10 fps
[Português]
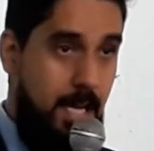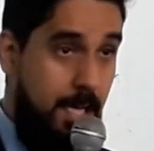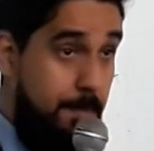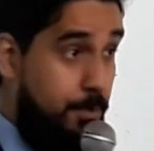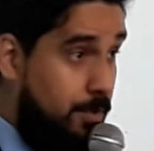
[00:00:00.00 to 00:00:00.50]

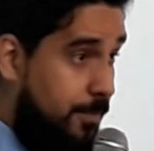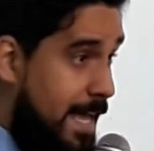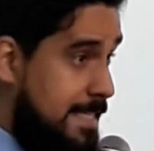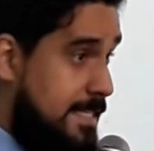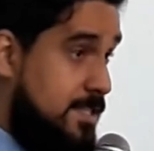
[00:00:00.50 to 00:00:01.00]
E por
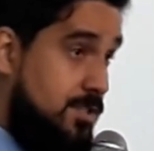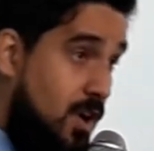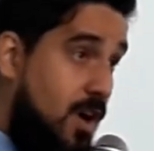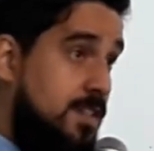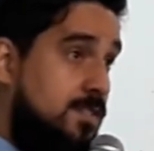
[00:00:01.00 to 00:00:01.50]
vezes
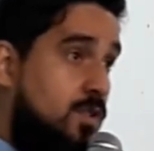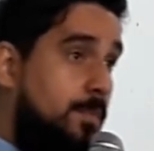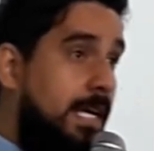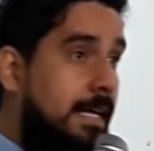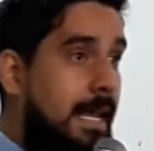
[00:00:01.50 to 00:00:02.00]
nós,
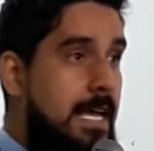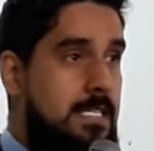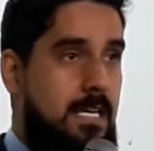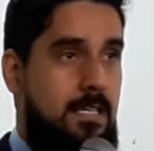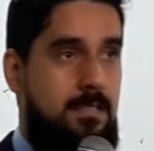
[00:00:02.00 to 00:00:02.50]
como
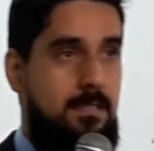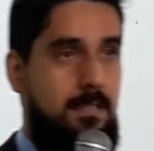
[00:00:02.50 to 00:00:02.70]
igreja,